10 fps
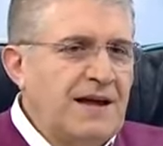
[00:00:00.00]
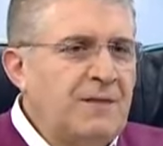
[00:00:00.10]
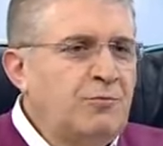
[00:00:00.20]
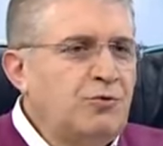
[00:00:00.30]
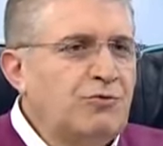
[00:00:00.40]

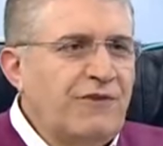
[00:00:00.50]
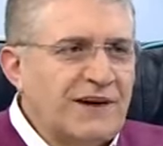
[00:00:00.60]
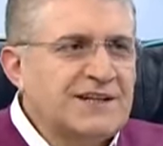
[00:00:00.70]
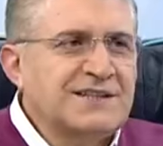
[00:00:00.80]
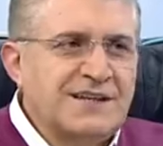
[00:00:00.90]
En büyük
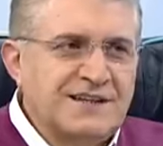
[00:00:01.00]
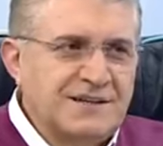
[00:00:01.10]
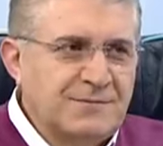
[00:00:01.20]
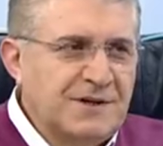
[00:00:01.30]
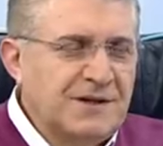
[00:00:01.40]

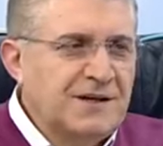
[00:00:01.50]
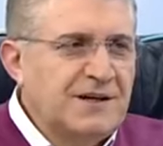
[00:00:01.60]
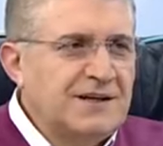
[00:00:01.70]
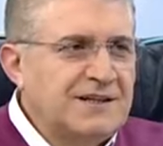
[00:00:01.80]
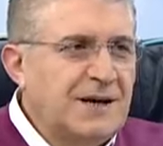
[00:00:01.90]
farkındalığımı
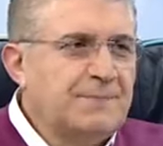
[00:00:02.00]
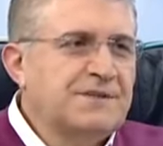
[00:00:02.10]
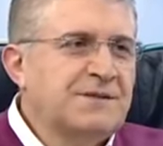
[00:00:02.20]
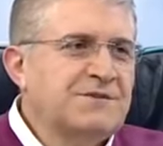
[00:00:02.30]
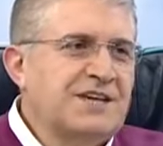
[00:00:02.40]

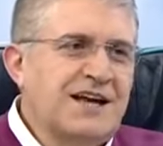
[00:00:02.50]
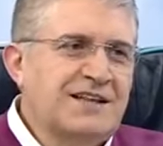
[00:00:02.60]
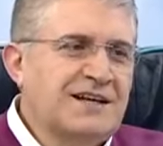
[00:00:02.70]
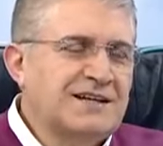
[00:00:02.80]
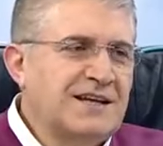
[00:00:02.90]
yaptığım
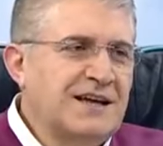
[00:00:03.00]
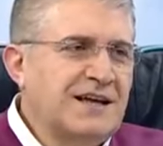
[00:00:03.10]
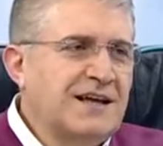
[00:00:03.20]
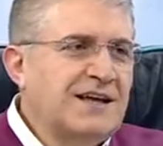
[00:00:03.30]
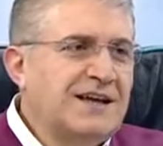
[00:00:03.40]
seyahatlerde
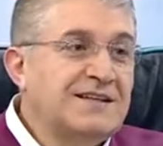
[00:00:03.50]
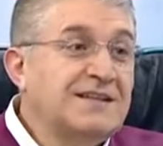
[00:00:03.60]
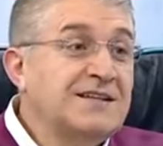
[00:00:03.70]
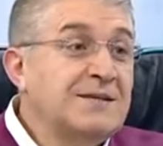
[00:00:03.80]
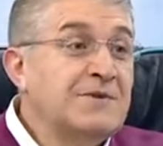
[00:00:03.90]

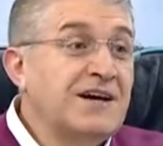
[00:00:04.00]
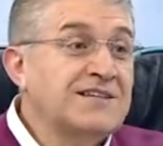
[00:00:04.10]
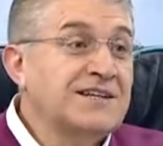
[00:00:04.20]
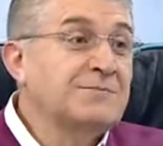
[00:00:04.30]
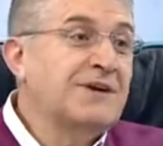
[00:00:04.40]
edindiğim
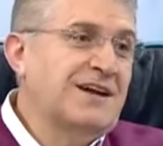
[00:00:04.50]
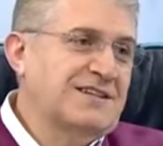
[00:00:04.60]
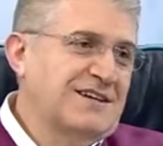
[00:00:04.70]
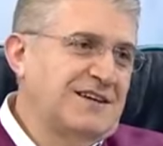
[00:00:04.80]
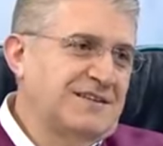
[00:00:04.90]
kazanımlarla
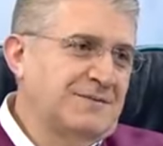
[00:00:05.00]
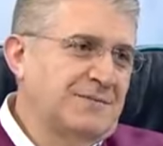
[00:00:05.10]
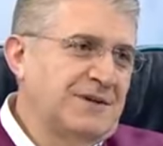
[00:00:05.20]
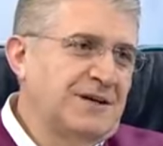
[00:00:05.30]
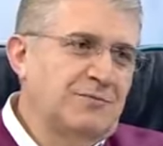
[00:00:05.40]
sağladım.
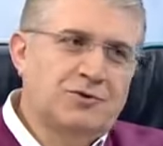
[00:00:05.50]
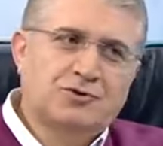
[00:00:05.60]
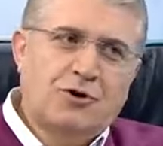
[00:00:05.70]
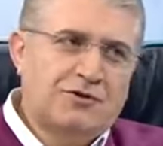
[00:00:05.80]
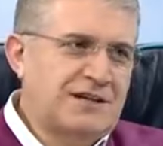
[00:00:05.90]
Bunu
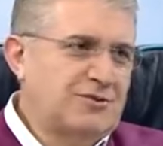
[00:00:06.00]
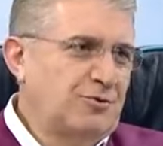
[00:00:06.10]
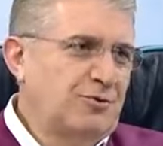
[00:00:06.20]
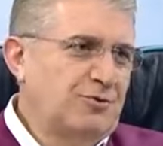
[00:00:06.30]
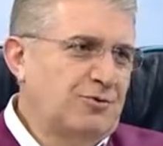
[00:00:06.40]
çok net
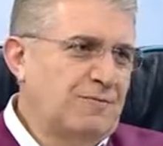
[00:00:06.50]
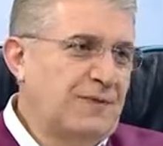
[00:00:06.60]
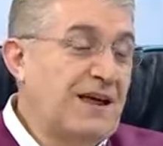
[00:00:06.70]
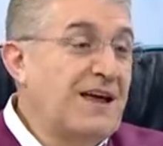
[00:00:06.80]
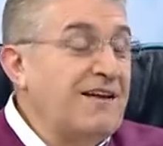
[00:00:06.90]
söylüyorum.
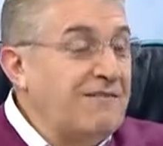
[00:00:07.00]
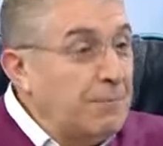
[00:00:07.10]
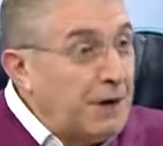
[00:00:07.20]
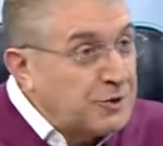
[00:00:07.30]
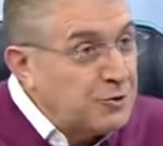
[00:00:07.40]

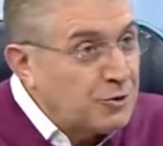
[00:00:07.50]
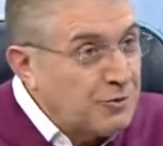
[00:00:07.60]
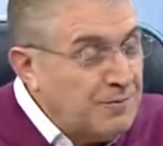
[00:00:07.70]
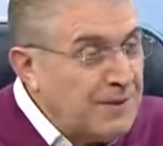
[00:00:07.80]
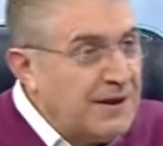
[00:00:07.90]
Ve
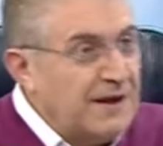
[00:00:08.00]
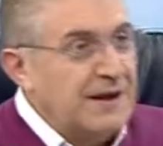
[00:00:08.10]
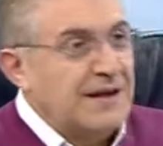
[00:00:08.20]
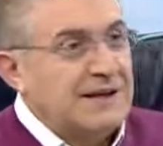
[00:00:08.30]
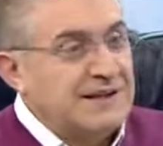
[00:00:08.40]
bakıyorum
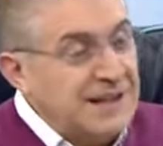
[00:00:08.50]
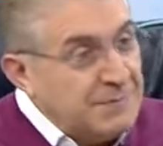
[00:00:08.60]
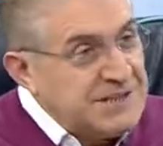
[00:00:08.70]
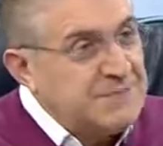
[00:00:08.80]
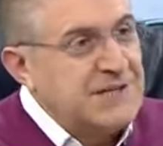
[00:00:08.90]

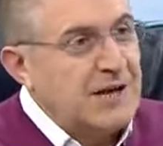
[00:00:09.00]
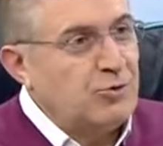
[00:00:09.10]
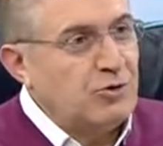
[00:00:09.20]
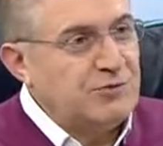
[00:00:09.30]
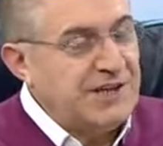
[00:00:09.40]
yine bizim
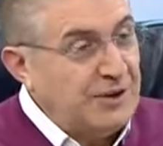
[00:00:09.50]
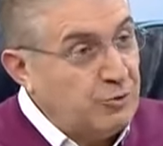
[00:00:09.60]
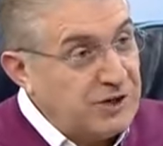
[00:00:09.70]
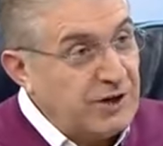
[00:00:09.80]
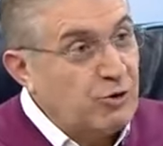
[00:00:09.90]
sektörümüzde yani
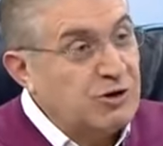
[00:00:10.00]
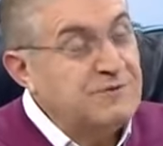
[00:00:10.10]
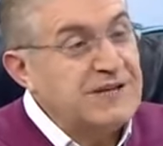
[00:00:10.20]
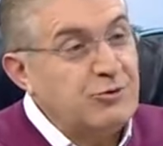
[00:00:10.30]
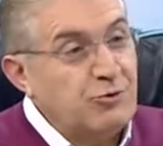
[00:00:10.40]
yüksek
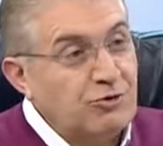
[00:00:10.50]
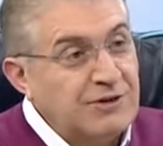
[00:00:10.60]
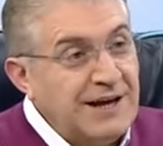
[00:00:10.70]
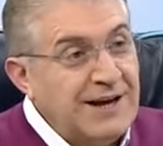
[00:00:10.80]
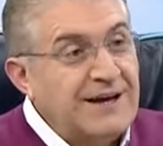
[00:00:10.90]
öğretim
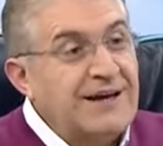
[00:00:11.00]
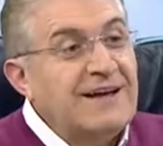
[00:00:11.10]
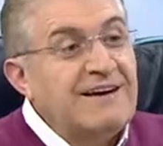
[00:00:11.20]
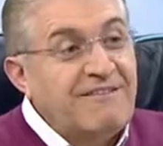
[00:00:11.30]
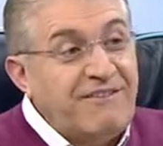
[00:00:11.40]
sektöründe
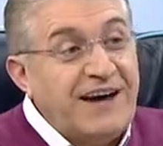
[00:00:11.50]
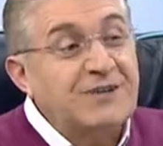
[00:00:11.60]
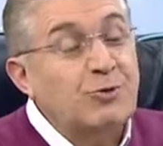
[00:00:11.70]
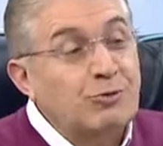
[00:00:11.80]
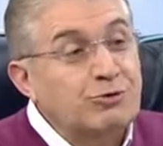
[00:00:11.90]
fark